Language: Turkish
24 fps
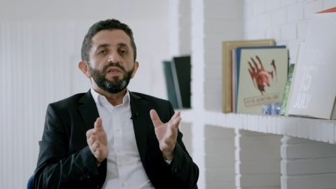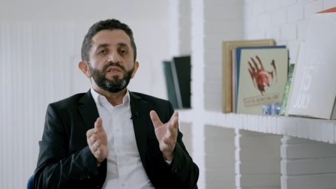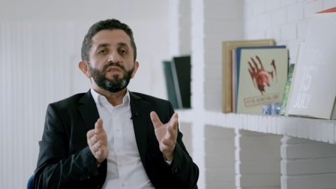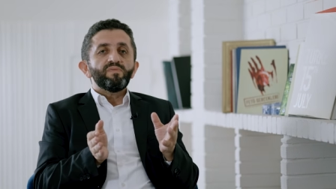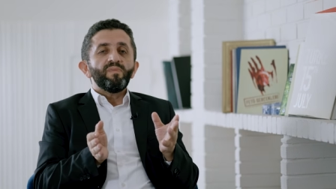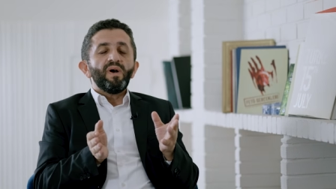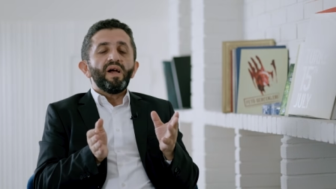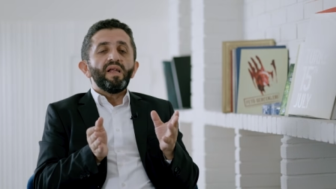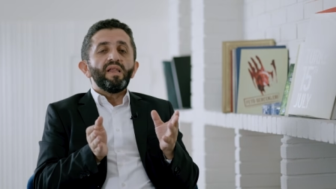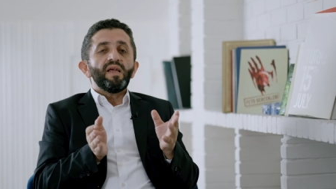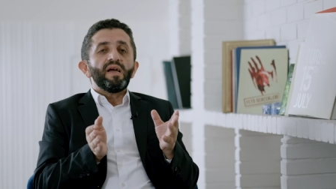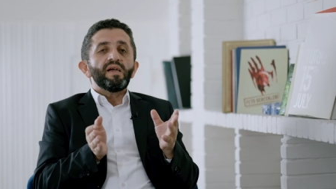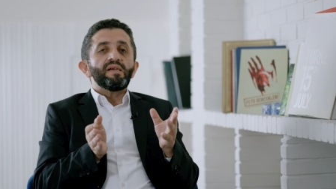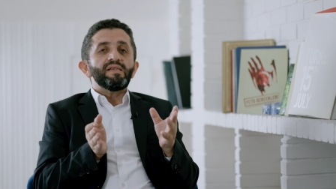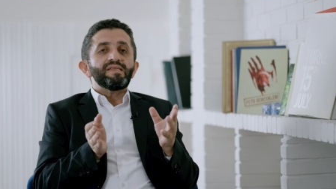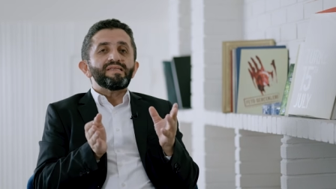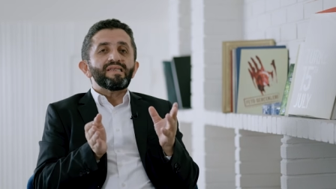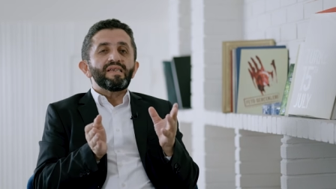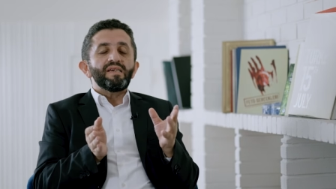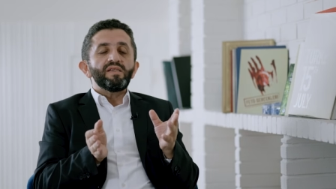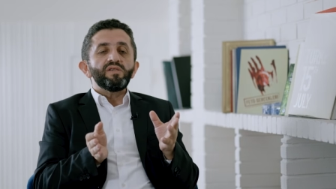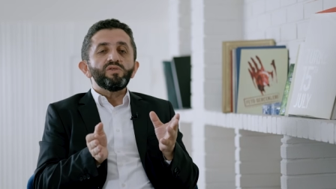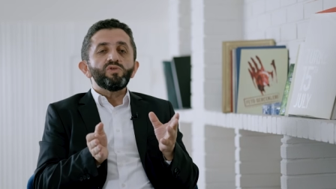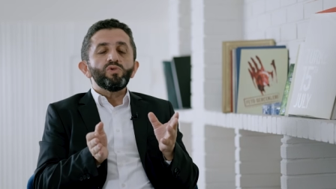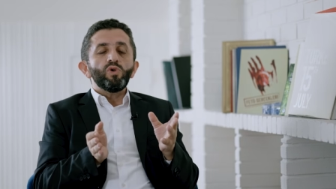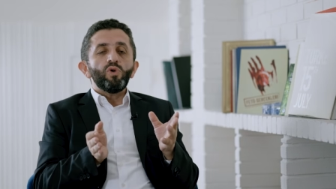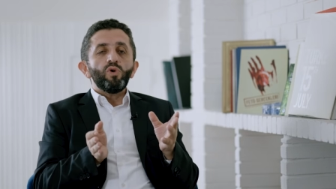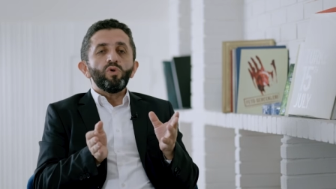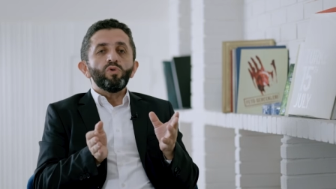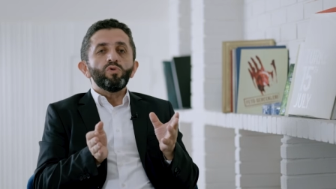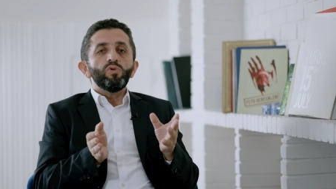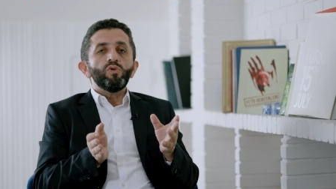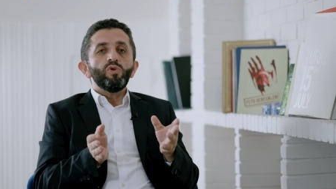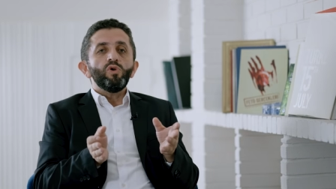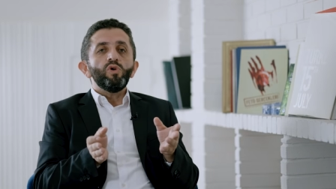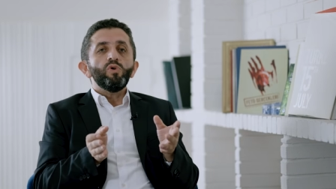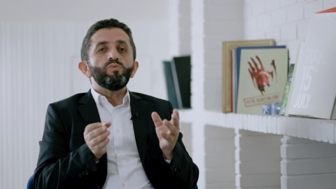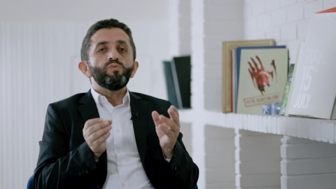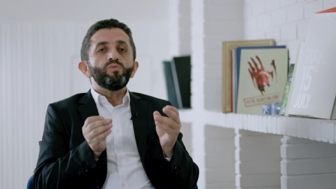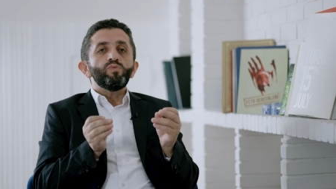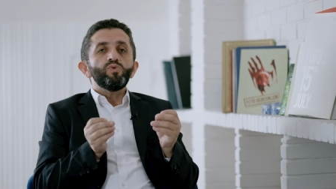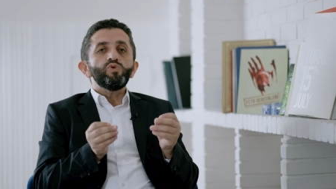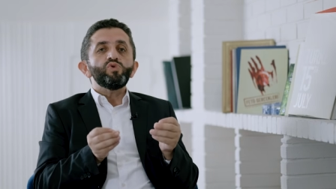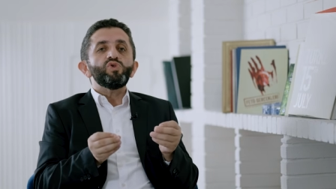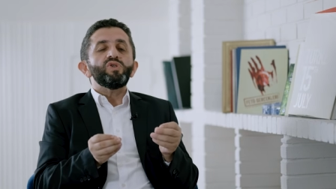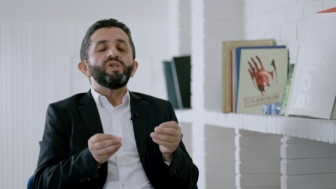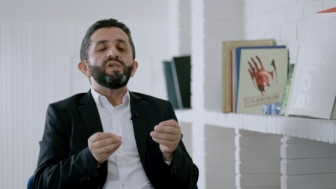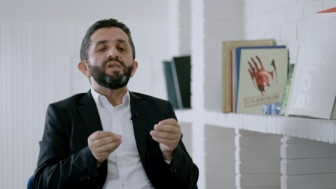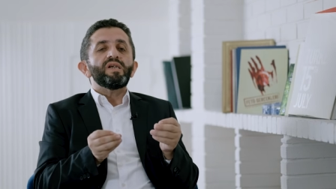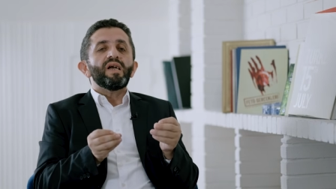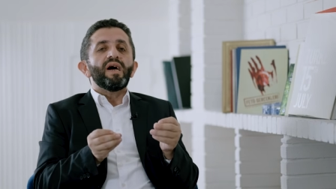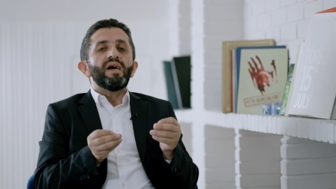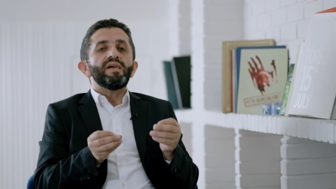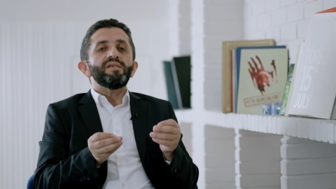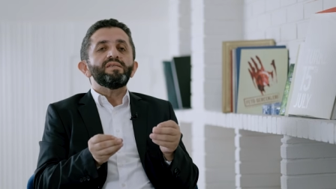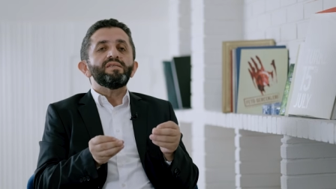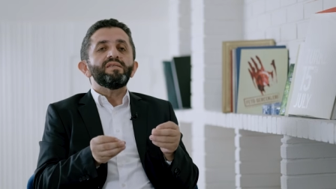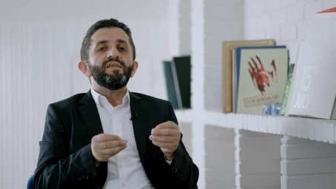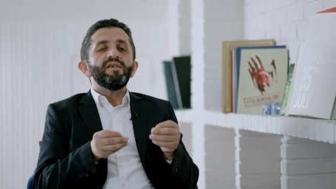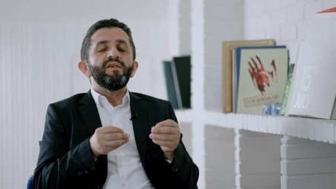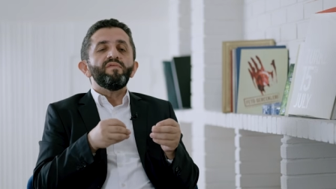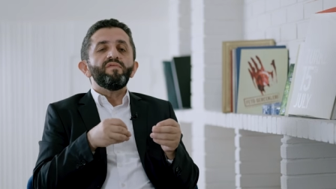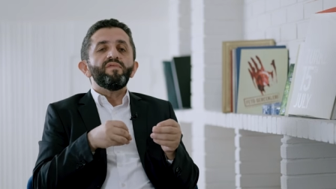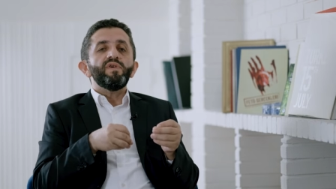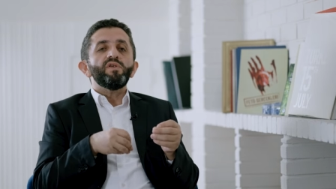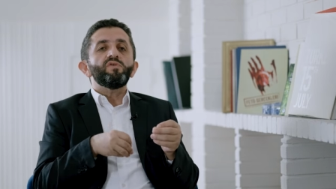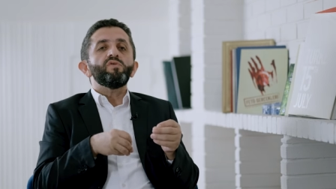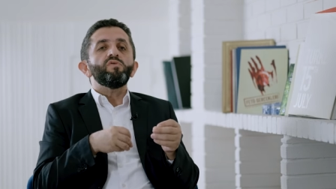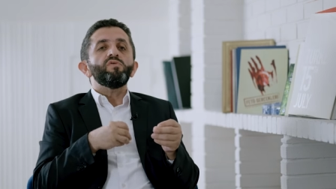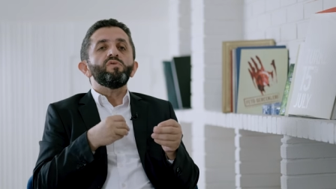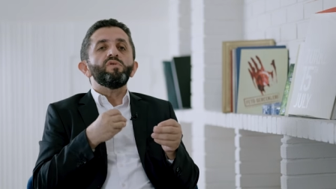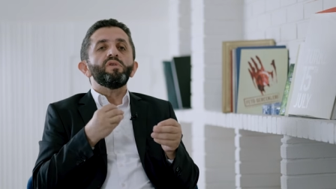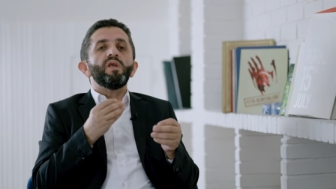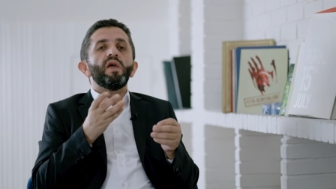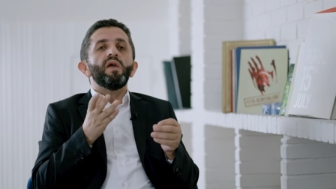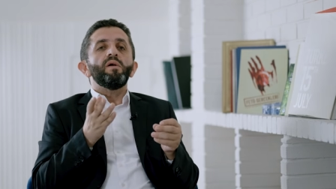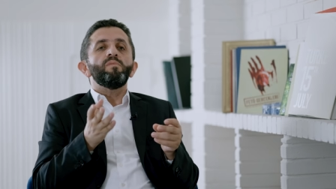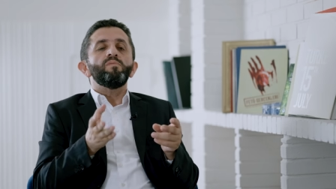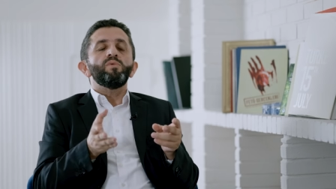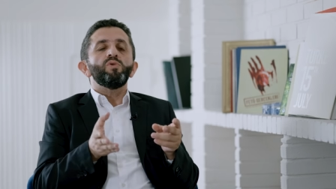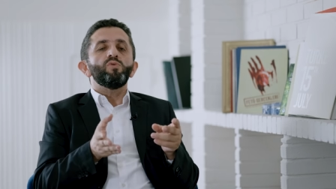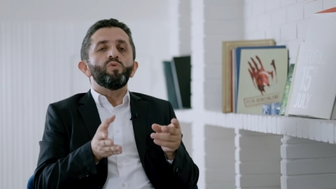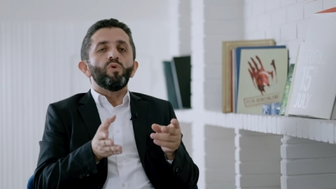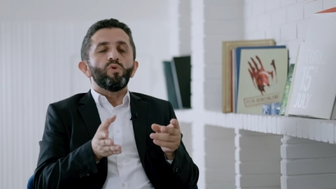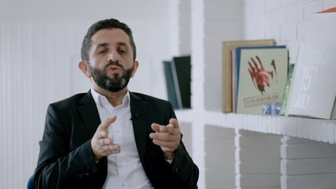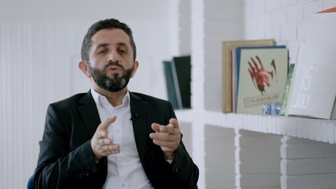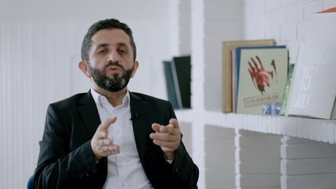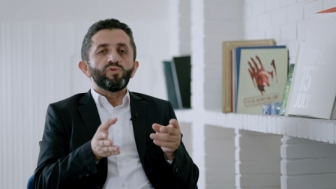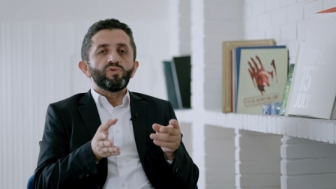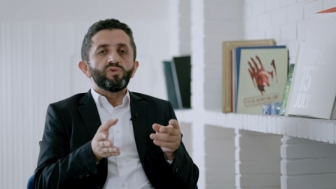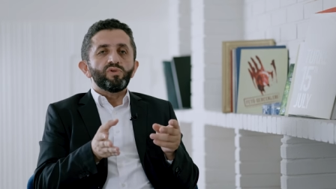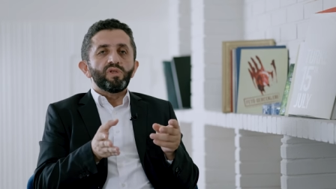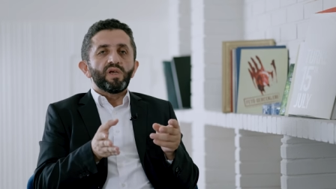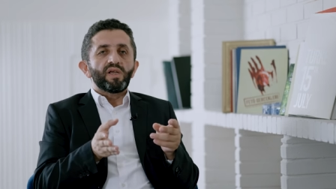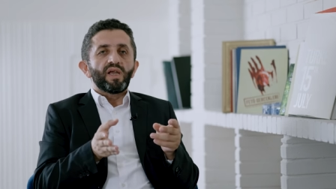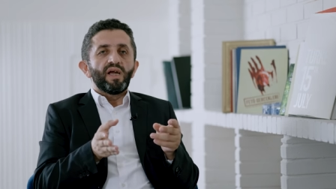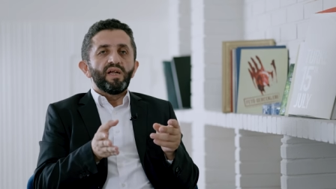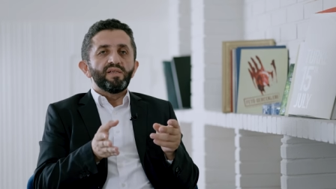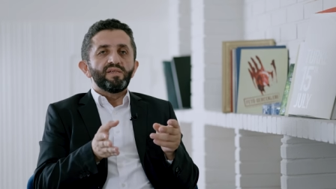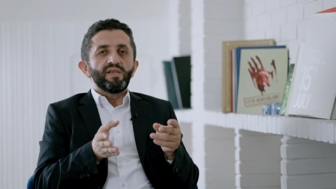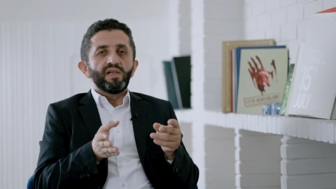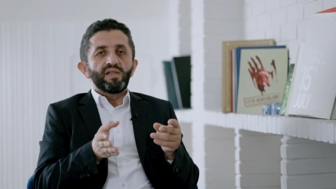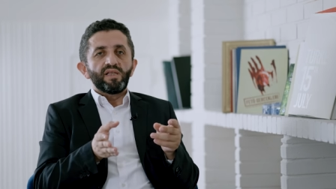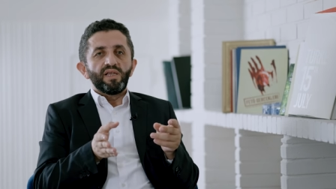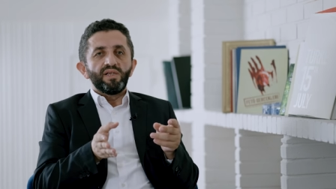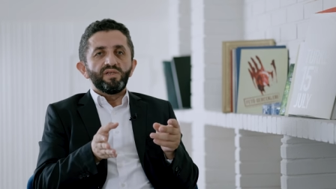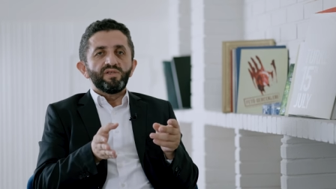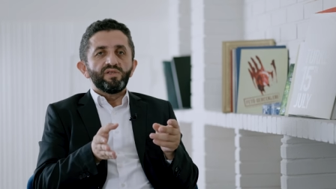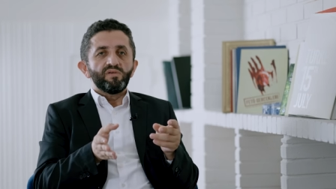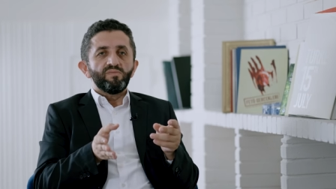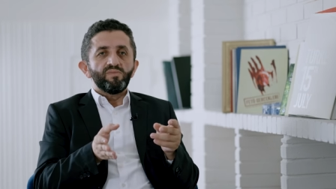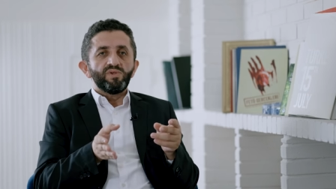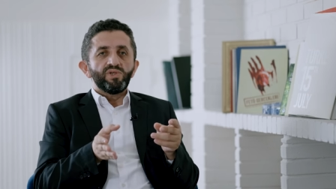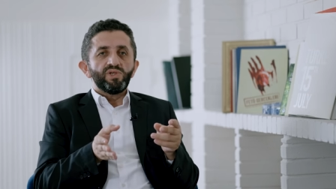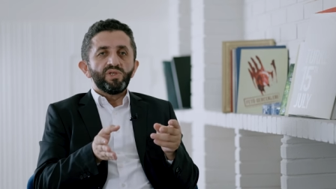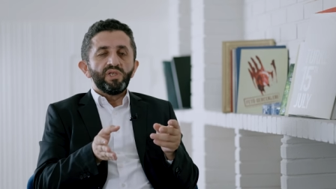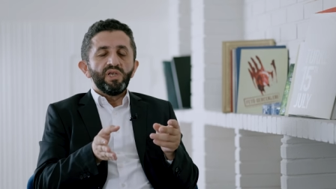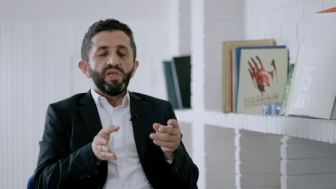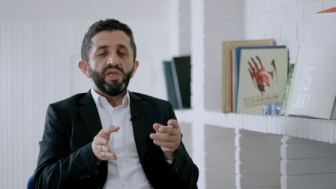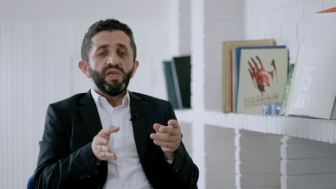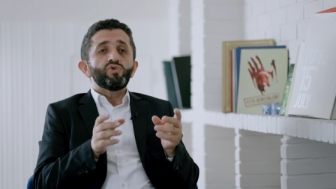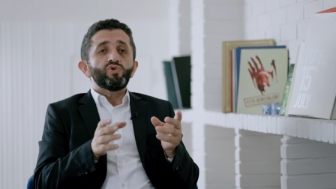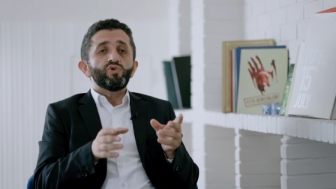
İsmail Hakkı Sarıcıoğlu bu suikasti FETÖ'nün emri doğrultusunda gerçekleştirmişti.